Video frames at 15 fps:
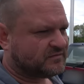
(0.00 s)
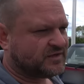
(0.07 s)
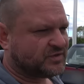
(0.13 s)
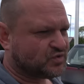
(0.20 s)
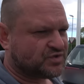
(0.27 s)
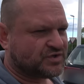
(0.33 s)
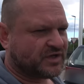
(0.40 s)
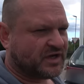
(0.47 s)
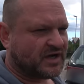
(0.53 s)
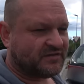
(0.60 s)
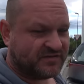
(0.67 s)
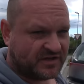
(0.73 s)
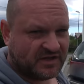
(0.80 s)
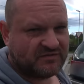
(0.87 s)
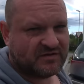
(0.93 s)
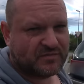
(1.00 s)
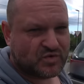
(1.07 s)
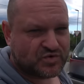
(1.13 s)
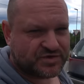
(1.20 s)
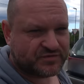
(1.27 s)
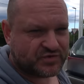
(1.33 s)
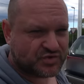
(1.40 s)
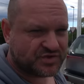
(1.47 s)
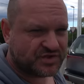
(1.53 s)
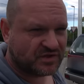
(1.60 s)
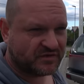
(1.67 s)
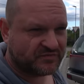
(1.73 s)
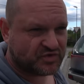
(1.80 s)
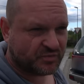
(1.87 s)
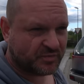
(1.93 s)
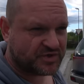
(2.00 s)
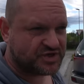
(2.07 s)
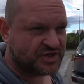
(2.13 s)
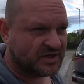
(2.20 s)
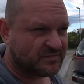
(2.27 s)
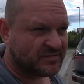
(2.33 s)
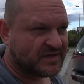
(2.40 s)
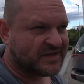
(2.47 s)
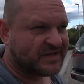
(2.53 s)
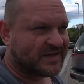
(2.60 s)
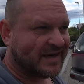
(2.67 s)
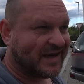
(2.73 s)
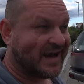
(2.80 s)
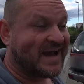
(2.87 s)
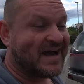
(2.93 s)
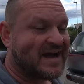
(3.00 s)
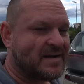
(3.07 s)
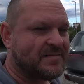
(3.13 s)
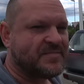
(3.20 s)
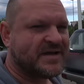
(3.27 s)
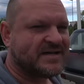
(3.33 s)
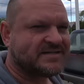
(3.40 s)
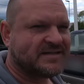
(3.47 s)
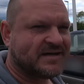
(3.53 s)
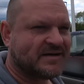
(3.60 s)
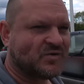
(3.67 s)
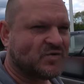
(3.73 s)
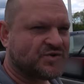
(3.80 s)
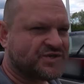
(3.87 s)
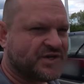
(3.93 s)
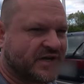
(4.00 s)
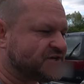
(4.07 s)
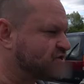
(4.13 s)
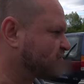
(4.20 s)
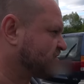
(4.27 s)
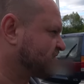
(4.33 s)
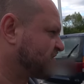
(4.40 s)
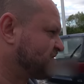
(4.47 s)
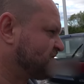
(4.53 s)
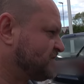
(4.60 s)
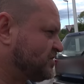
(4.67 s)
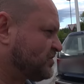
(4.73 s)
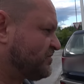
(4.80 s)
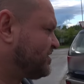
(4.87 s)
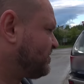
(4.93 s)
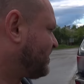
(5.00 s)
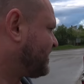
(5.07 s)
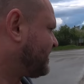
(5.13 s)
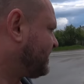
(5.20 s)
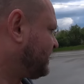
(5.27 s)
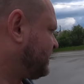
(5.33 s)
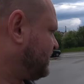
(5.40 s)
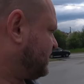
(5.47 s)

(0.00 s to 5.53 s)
не нужны. А в Киеве мы уже все сделаем, все починим для бездорожья. Еще раз акцентирую внимание.